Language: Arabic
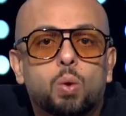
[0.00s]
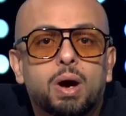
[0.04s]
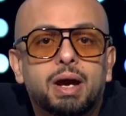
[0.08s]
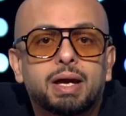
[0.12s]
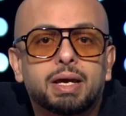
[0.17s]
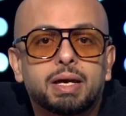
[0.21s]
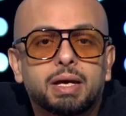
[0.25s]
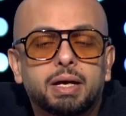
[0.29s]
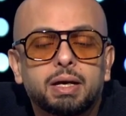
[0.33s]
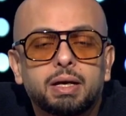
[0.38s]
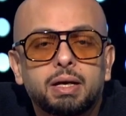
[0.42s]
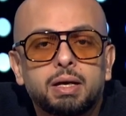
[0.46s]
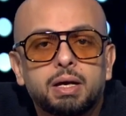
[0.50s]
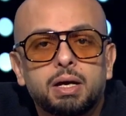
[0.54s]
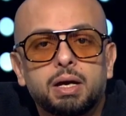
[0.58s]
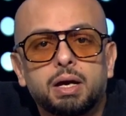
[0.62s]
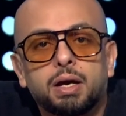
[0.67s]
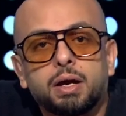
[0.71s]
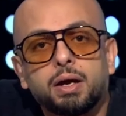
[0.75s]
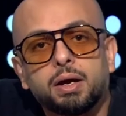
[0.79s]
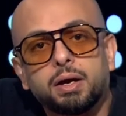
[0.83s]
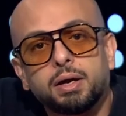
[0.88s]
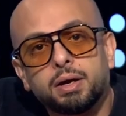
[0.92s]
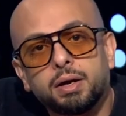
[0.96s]
وجه
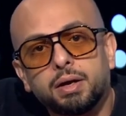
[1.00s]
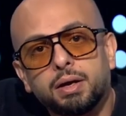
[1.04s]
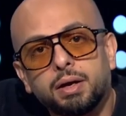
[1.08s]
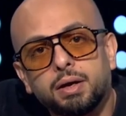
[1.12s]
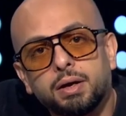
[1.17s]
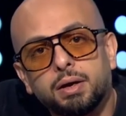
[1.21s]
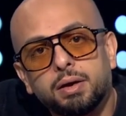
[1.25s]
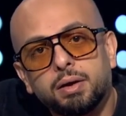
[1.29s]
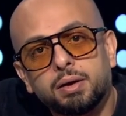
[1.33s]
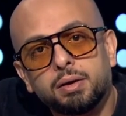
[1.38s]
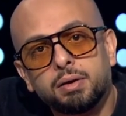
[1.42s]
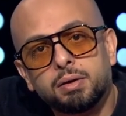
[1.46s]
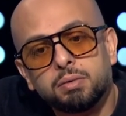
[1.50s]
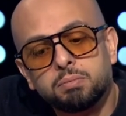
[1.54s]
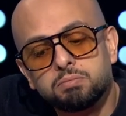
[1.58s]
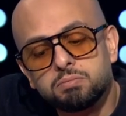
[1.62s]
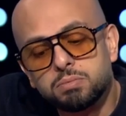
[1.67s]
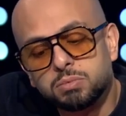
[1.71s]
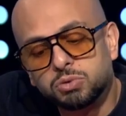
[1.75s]
آه،